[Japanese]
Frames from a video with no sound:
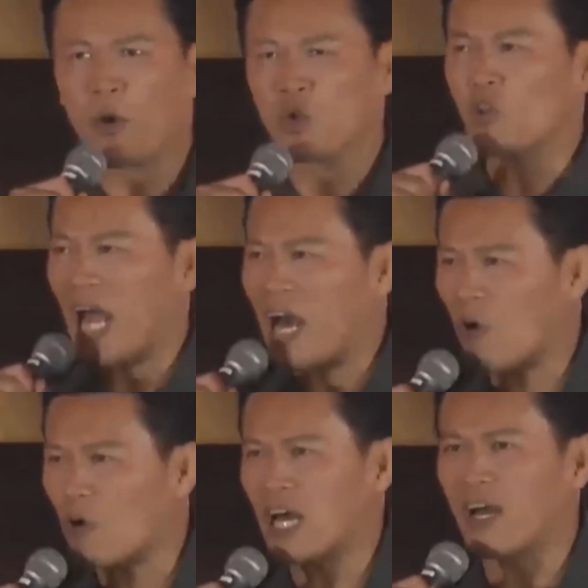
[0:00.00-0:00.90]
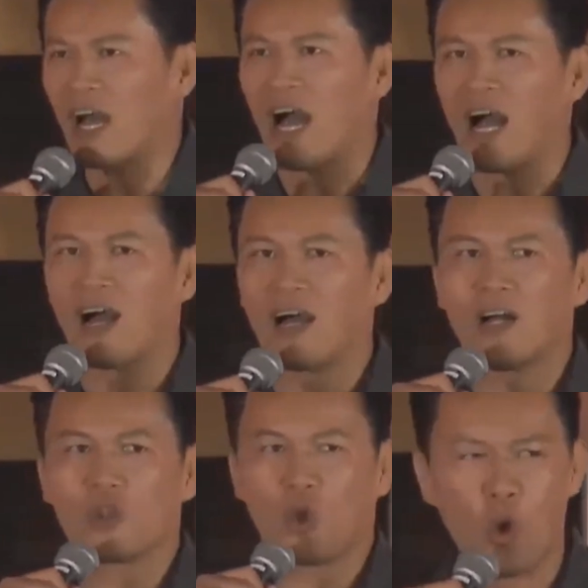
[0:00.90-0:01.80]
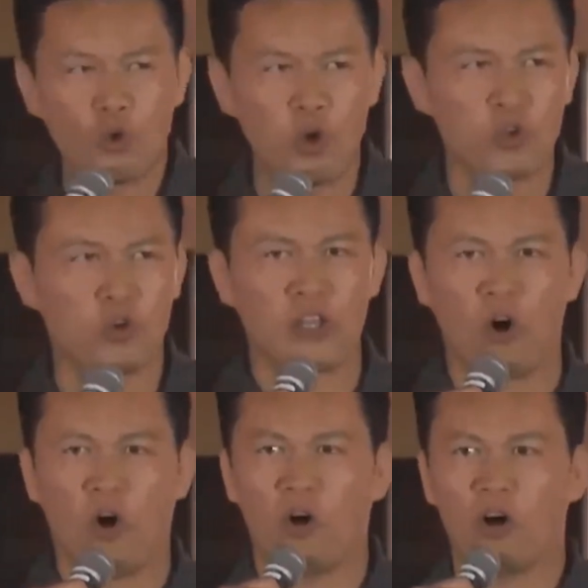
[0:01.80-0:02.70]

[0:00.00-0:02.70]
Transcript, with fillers: 本太郎さんが東京都での